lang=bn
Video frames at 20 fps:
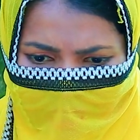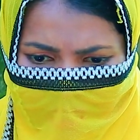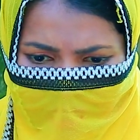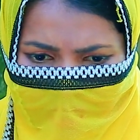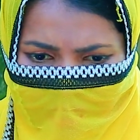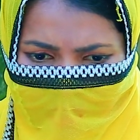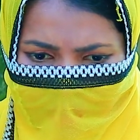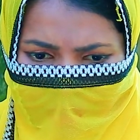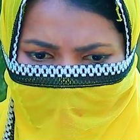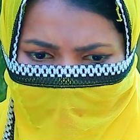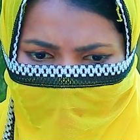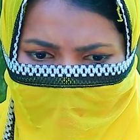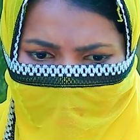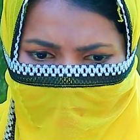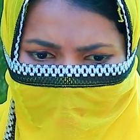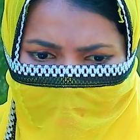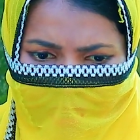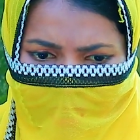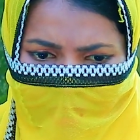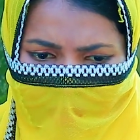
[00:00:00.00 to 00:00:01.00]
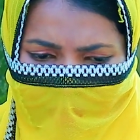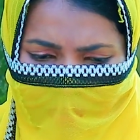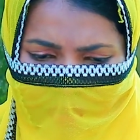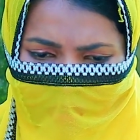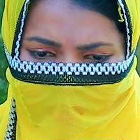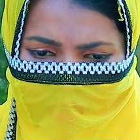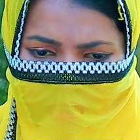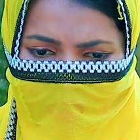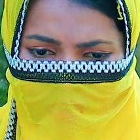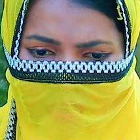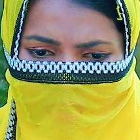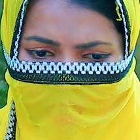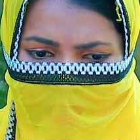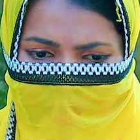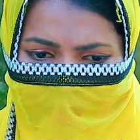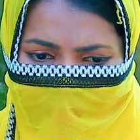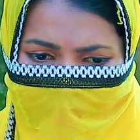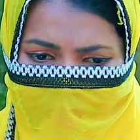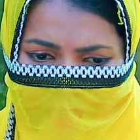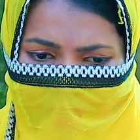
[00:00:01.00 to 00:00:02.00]
ডেকে বলে এর মতো নোংরা
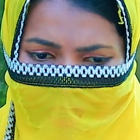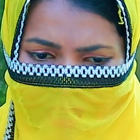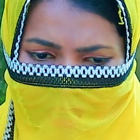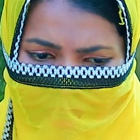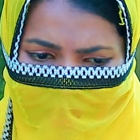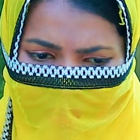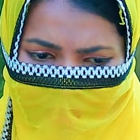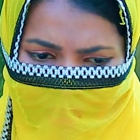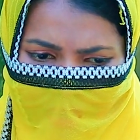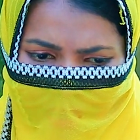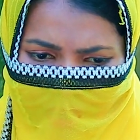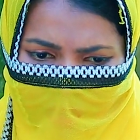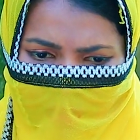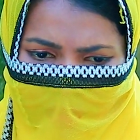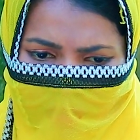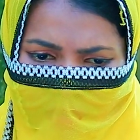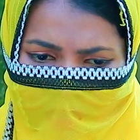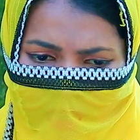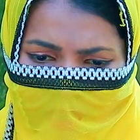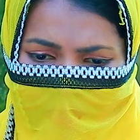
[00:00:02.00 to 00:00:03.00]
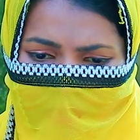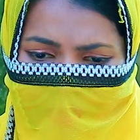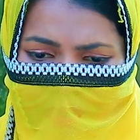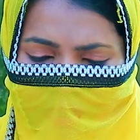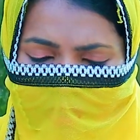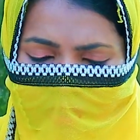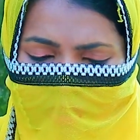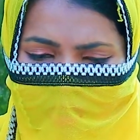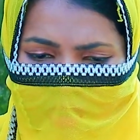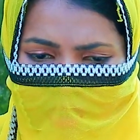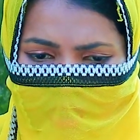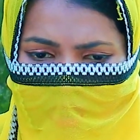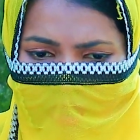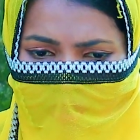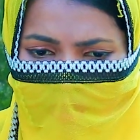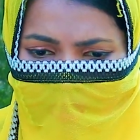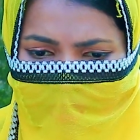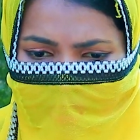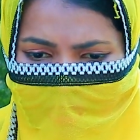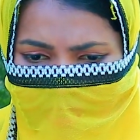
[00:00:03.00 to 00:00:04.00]
মেয়ে আমি রাখবো না বের করে দাও
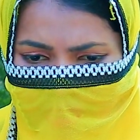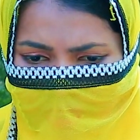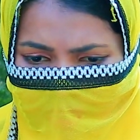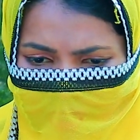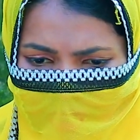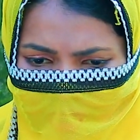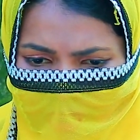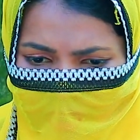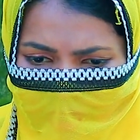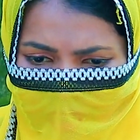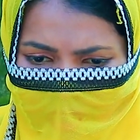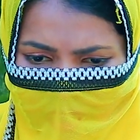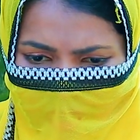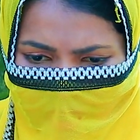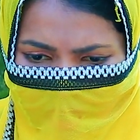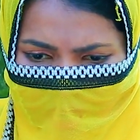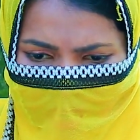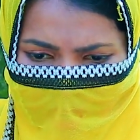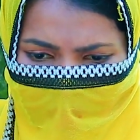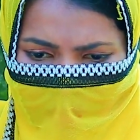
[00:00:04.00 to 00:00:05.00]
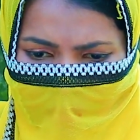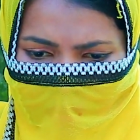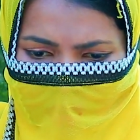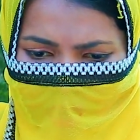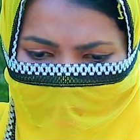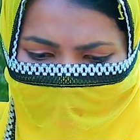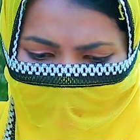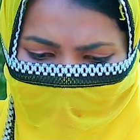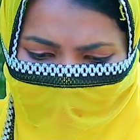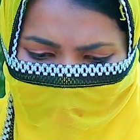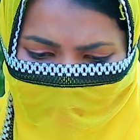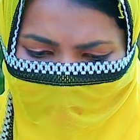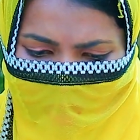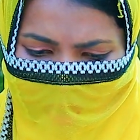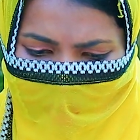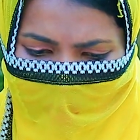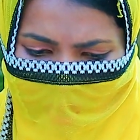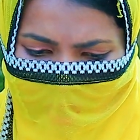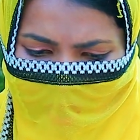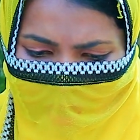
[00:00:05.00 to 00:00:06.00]
বাড়ির থেকে রাখবো না আমি তো
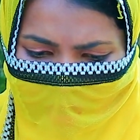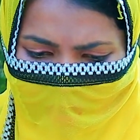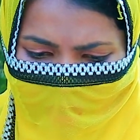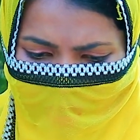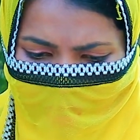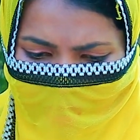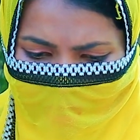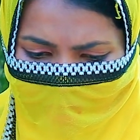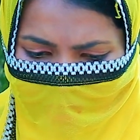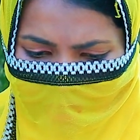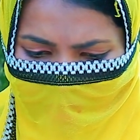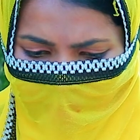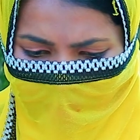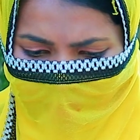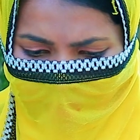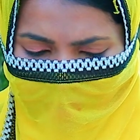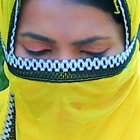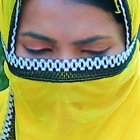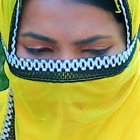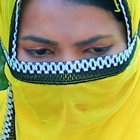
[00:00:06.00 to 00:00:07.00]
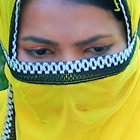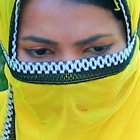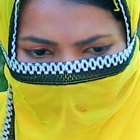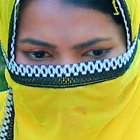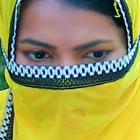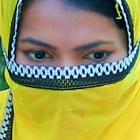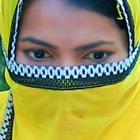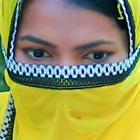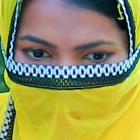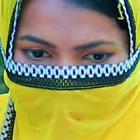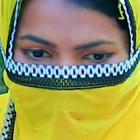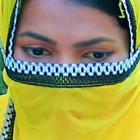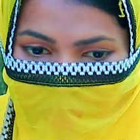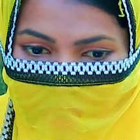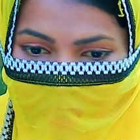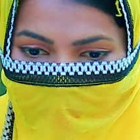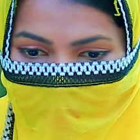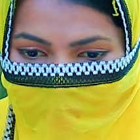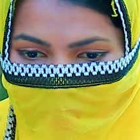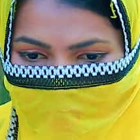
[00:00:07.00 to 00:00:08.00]
অবাক হয়ে গেলাম মানে আমি
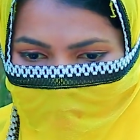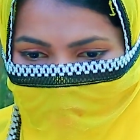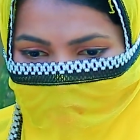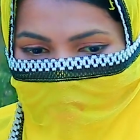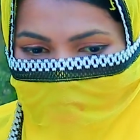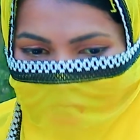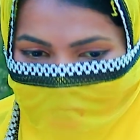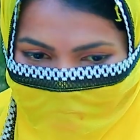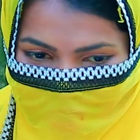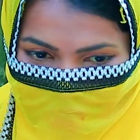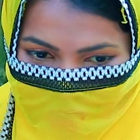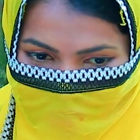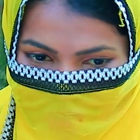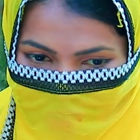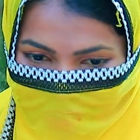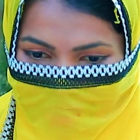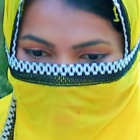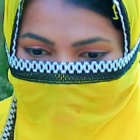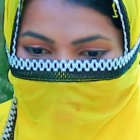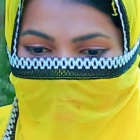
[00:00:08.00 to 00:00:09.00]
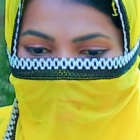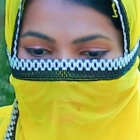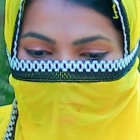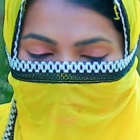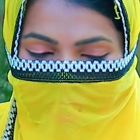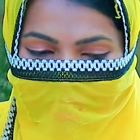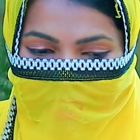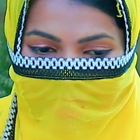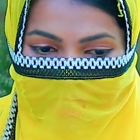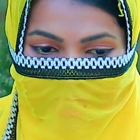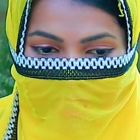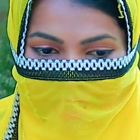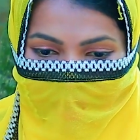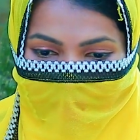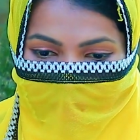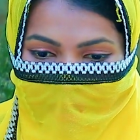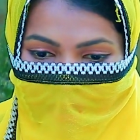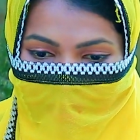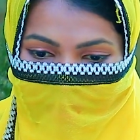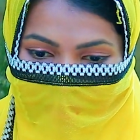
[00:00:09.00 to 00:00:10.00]
মনে মনে খুশি হচ্ছি যে
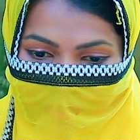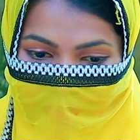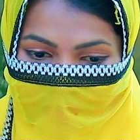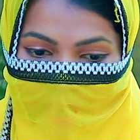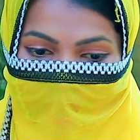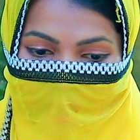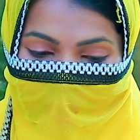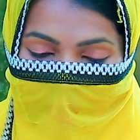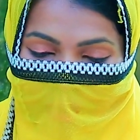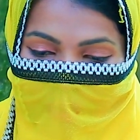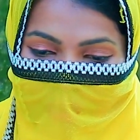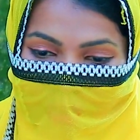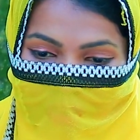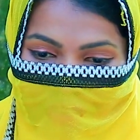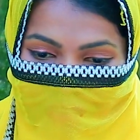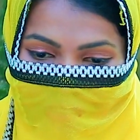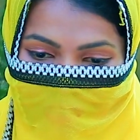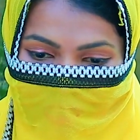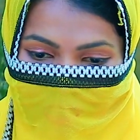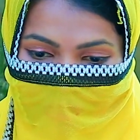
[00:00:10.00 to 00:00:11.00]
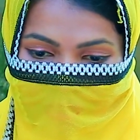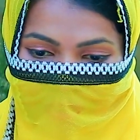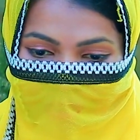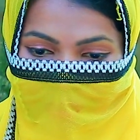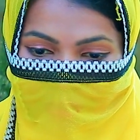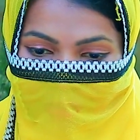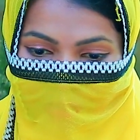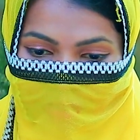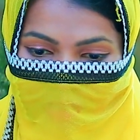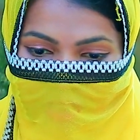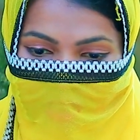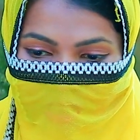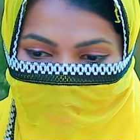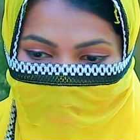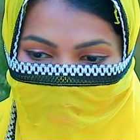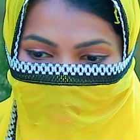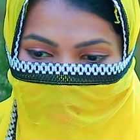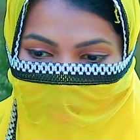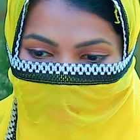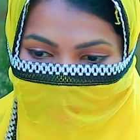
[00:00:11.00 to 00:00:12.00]
আমার আমার বয়ফ্রেন্ড আমারে বলছে
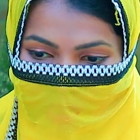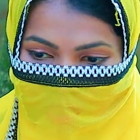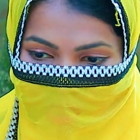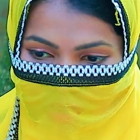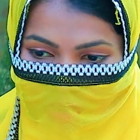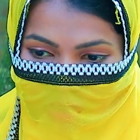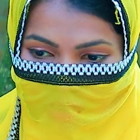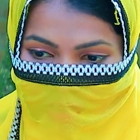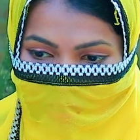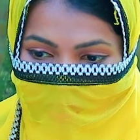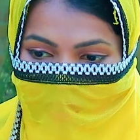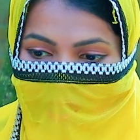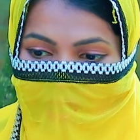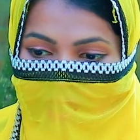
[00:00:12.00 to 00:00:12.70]
যে তোমাকে জন্য